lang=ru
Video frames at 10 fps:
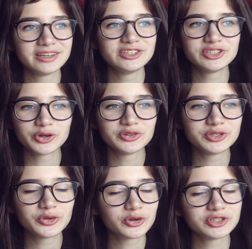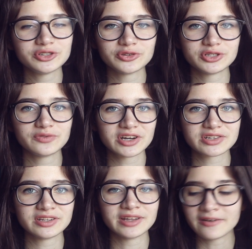еще один очень-очень
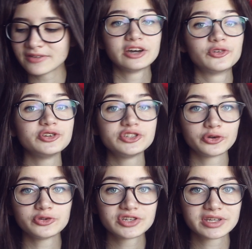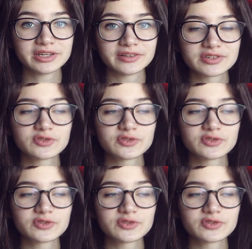важный навык – research skills.